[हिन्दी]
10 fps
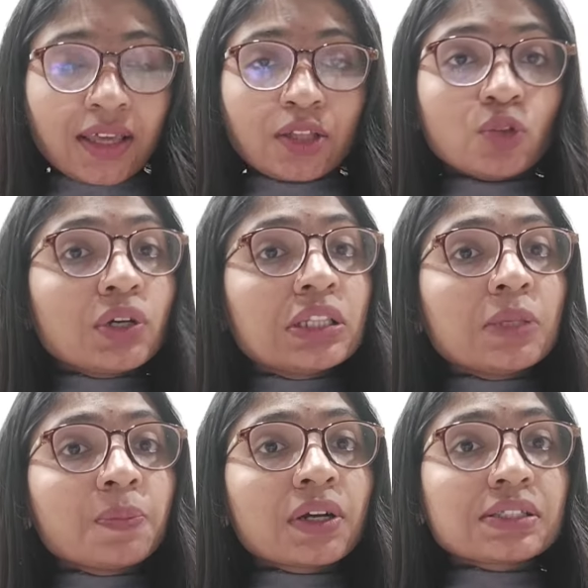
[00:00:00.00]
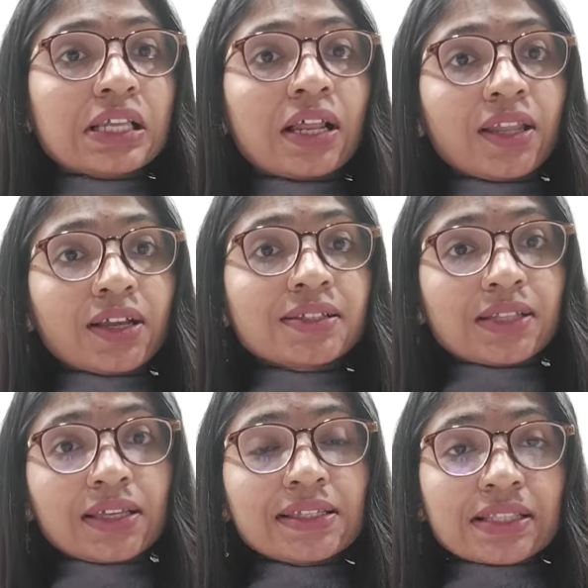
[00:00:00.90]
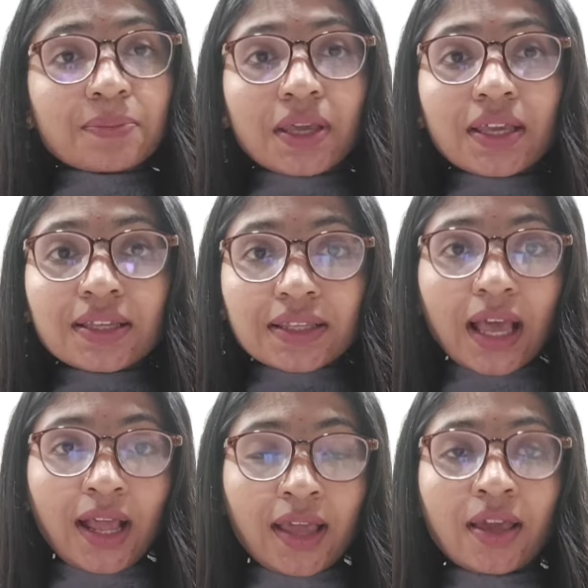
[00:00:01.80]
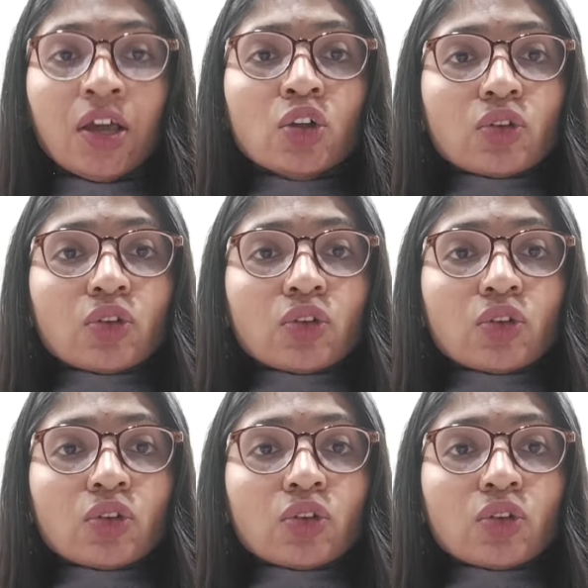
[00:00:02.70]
हैं तो वह दीपक जलाने का सही समय क्या है